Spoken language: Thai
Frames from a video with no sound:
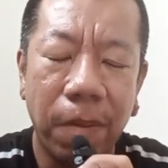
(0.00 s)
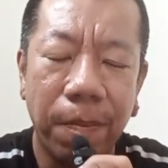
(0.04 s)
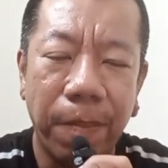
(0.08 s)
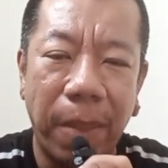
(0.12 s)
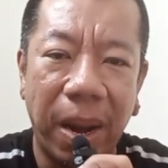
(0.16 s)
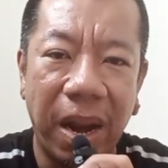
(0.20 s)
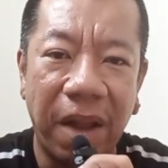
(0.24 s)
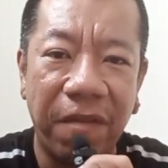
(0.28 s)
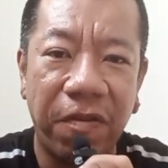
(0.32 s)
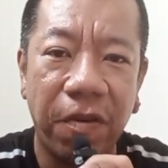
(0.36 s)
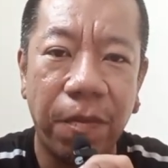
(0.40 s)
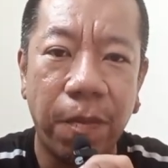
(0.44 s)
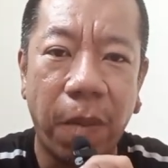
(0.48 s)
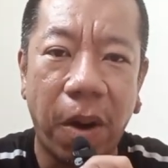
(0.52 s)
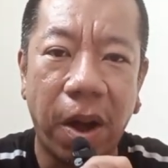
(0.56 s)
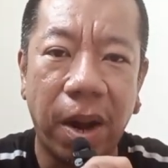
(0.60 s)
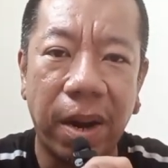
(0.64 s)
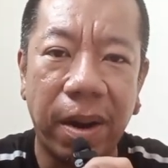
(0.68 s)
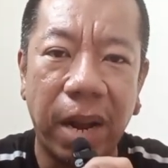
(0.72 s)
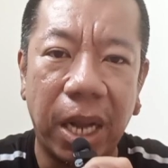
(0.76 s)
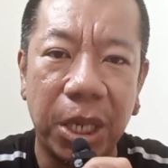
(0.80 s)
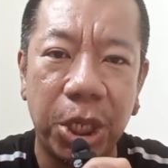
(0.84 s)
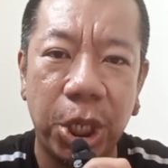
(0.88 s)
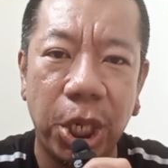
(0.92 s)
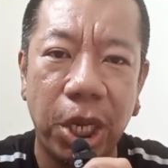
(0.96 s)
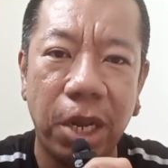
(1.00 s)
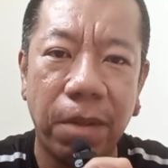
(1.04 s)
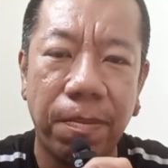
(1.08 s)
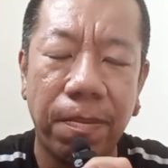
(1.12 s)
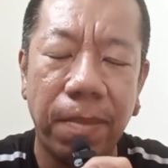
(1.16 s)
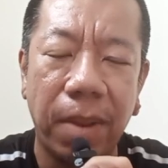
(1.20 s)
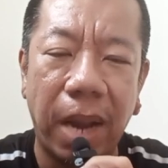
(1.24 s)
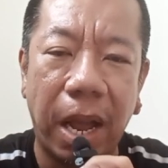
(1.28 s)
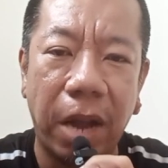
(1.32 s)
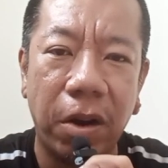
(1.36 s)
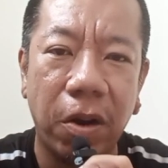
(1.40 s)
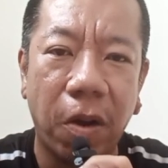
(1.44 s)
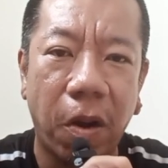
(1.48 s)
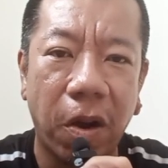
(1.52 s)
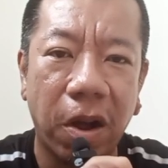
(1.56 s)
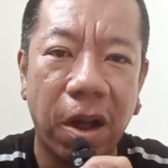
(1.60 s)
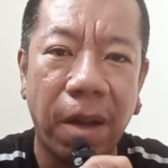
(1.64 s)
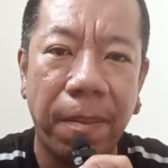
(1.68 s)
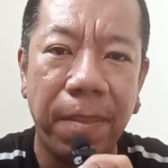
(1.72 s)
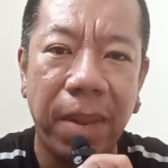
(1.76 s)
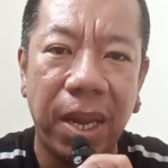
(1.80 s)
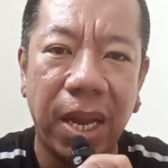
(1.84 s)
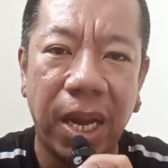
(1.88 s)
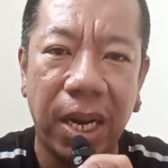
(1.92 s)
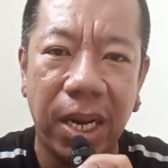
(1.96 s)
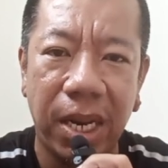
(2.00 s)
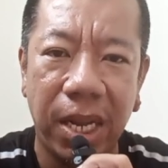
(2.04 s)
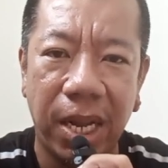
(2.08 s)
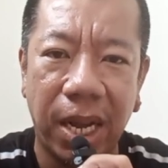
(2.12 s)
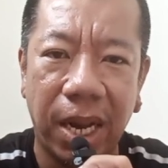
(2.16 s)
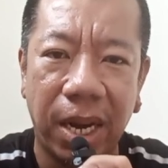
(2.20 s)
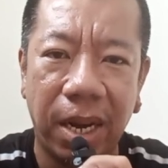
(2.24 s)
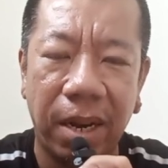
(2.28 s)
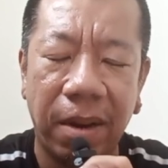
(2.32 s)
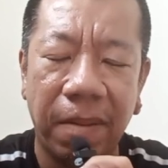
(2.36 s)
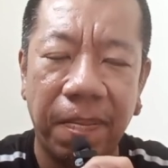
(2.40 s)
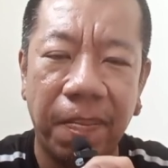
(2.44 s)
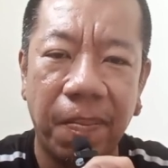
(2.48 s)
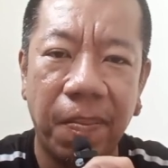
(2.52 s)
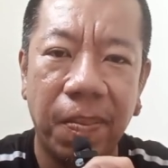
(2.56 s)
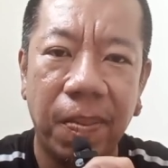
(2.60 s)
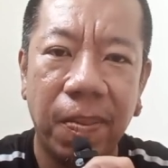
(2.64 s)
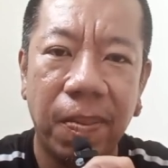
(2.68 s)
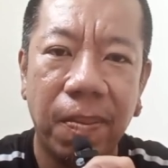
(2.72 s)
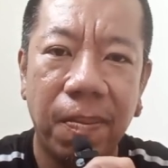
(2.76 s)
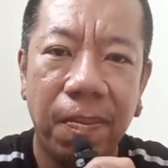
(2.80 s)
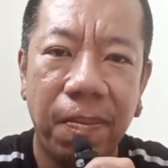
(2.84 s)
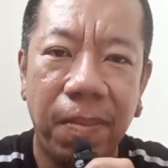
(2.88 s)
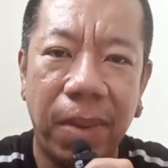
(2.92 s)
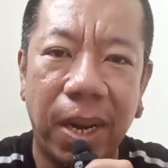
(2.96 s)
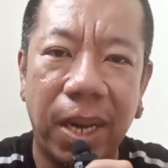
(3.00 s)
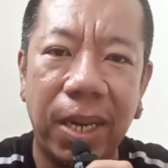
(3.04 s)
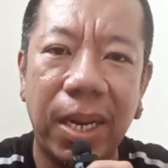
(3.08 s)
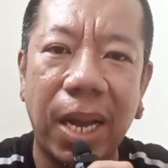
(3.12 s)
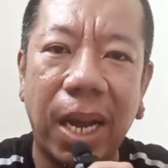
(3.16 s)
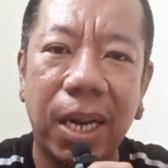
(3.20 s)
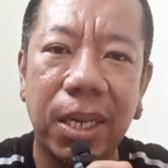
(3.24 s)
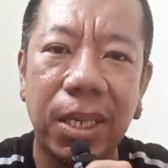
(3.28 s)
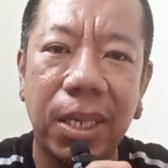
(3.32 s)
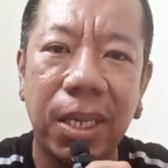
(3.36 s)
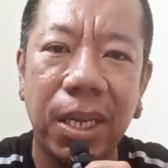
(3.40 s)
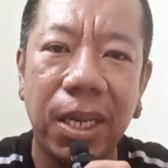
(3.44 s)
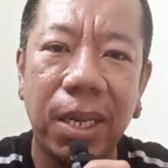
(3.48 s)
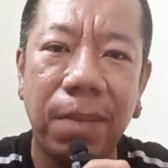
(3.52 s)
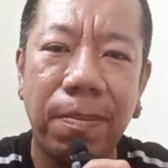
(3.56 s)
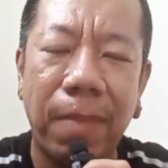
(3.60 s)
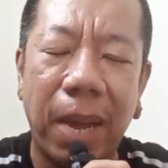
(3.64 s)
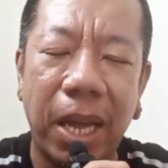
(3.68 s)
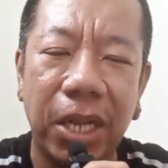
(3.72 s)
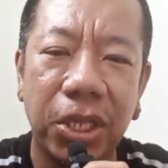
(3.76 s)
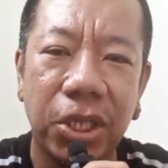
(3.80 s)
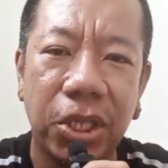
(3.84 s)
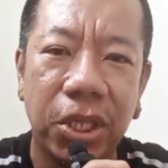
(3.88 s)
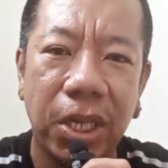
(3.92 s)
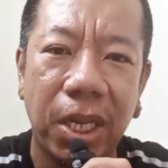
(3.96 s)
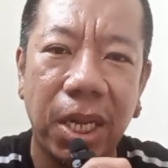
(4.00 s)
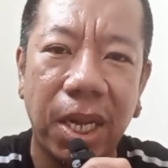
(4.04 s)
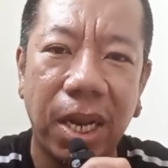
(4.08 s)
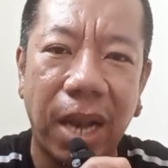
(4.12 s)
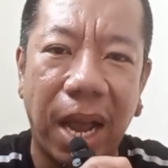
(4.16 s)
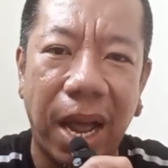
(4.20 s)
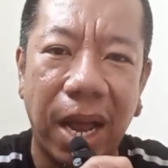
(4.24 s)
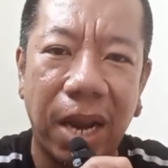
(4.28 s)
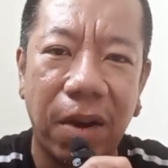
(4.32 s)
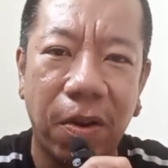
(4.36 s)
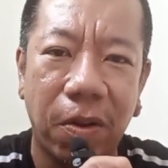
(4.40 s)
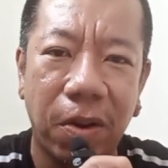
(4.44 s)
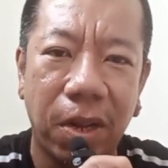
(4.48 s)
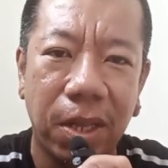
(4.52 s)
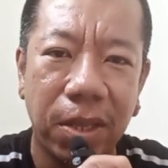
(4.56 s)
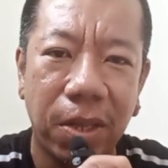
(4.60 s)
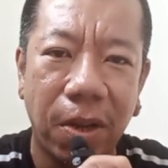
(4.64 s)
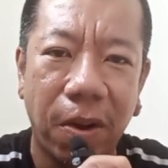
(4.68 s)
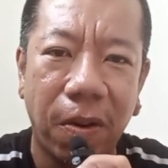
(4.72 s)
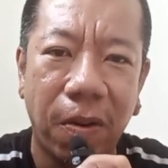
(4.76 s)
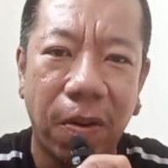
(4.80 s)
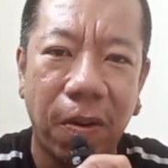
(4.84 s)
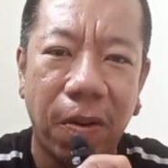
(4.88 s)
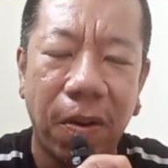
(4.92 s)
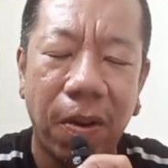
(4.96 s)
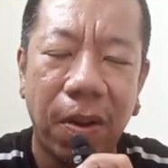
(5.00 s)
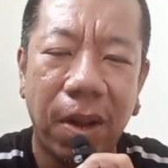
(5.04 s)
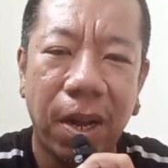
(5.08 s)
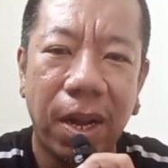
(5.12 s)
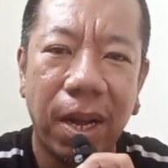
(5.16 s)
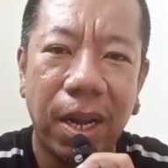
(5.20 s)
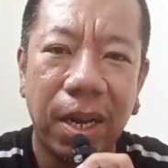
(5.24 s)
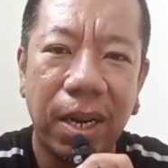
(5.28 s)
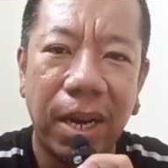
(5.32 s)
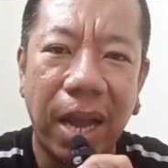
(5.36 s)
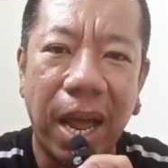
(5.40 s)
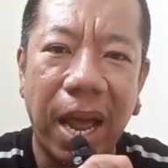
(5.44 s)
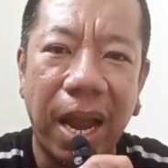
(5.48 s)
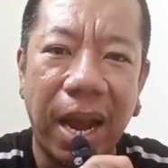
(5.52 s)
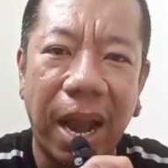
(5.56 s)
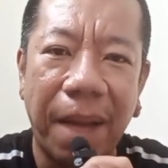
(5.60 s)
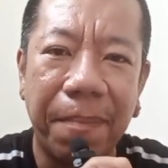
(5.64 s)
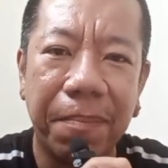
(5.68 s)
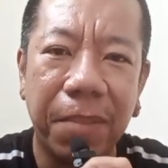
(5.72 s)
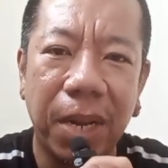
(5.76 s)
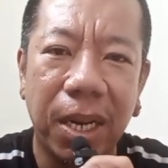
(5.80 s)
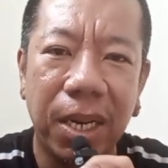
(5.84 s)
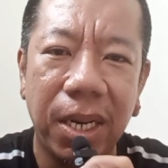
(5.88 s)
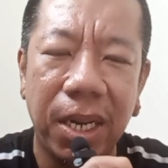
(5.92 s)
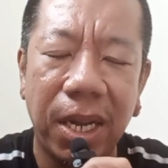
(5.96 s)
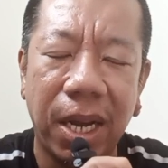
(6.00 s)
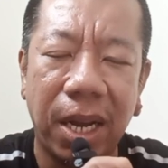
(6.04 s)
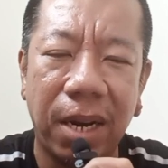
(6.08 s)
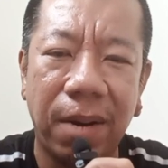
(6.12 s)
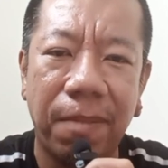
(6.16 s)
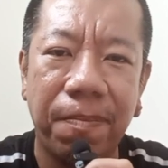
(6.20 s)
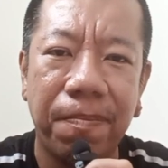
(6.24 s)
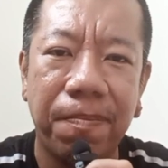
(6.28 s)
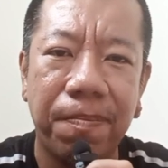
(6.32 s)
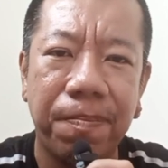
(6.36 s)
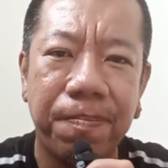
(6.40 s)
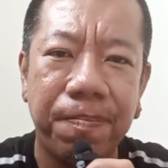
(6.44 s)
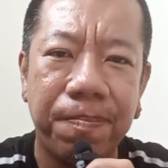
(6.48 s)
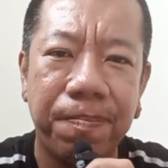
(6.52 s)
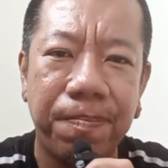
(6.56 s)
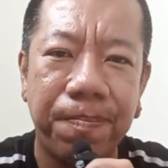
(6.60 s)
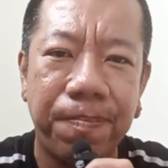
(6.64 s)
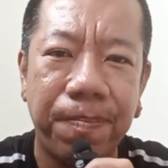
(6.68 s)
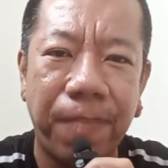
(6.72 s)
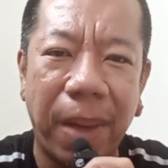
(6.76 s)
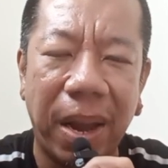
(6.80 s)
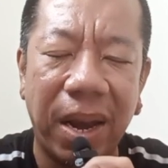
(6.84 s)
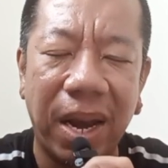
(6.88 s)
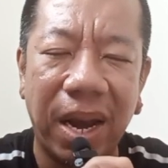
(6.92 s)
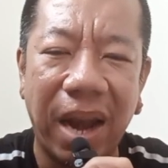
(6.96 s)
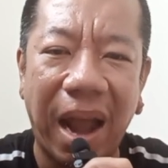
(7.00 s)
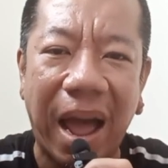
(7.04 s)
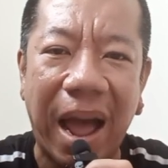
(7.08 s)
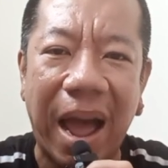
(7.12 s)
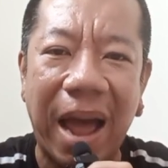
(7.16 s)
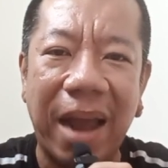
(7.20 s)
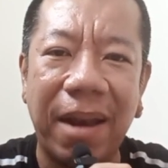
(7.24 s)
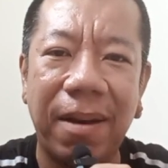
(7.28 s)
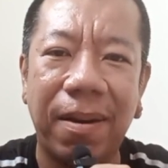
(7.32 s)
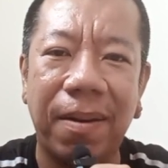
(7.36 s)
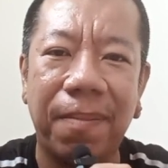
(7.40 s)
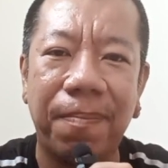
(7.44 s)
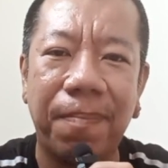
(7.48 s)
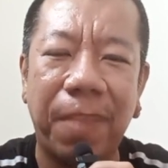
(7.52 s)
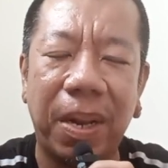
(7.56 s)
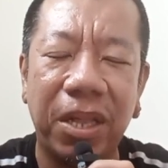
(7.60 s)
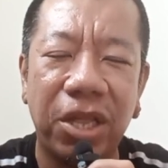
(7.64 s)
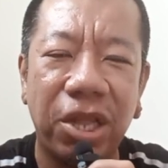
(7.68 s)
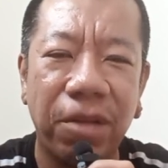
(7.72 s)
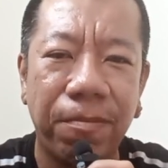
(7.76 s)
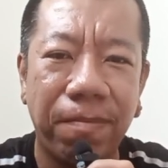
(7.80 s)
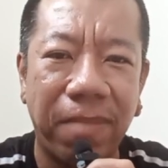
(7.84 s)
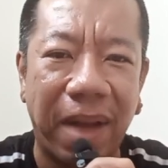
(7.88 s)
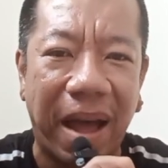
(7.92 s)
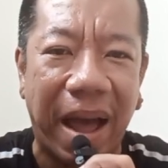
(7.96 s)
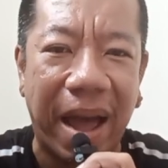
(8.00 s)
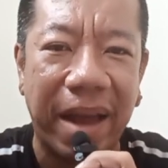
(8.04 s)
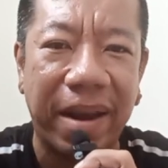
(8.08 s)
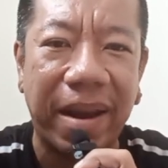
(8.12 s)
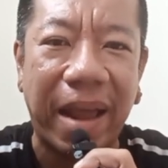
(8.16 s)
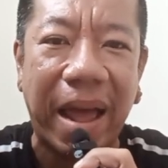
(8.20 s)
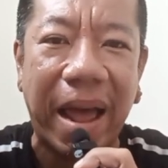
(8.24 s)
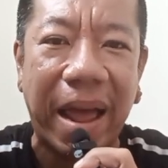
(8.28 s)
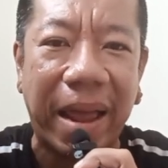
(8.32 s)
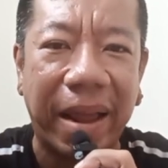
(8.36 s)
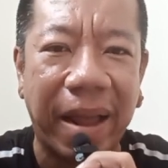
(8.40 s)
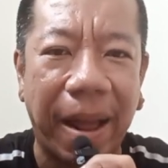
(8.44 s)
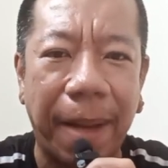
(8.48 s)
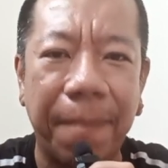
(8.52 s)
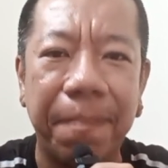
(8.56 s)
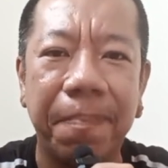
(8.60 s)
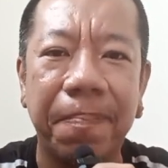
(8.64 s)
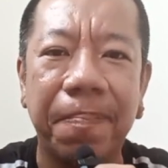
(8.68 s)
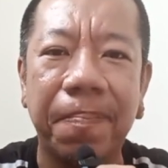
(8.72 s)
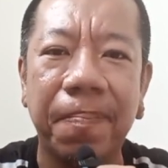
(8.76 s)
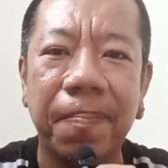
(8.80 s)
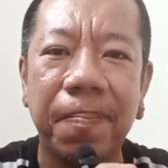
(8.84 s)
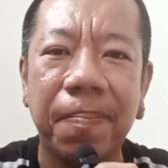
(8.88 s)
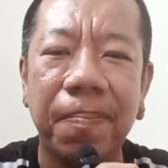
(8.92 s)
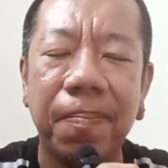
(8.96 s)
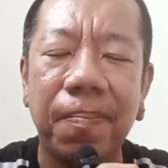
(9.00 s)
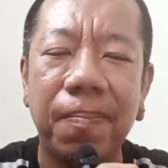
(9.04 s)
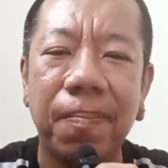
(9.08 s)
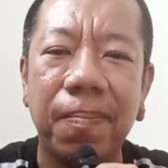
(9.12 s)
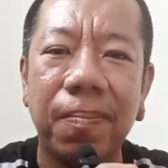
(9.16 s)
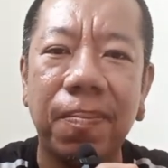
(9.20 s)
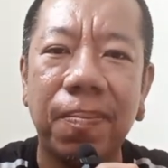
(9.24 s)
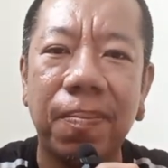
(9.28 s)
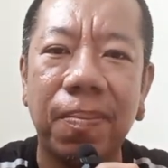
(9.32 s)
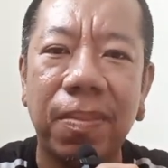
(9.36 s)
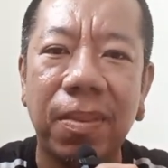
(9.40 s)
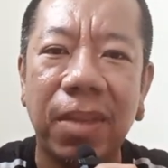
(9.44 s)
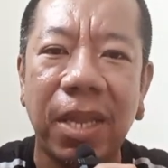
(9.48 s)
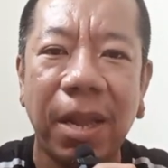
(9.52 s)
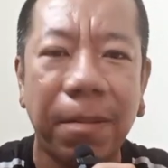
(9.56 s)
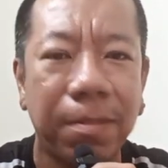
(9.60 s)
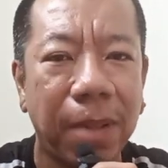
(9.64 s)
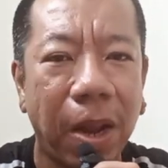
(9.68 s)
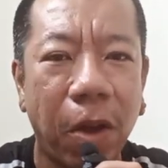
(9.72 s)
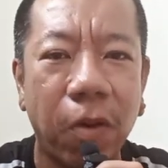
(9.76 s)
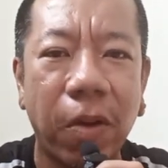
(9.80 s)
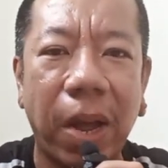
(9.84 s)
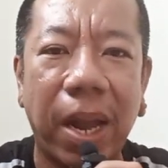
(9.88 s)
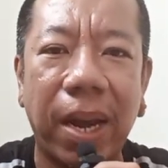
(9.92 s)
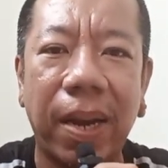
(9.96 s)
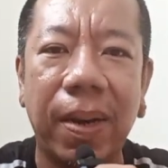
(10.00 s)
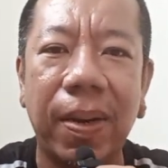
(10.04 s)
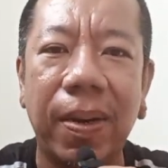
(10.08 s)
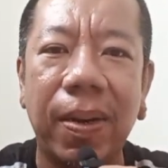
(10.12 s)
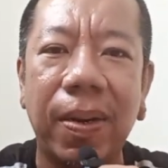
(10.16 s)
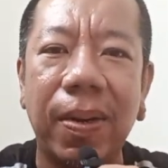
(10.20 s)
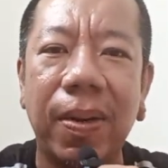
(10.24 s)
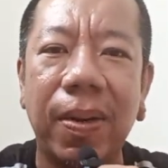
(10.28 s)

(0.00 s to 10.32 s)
ไปเล่นฟุตบอลอาชีพแล้วน้องก็มีเงินเดือน เหมือนอย่างที่เมสซี่และโรนัลโดได้รับเงินเดือนเป็นล้านเป็นสิบล้านได้ครับ เทียบเท่ากัน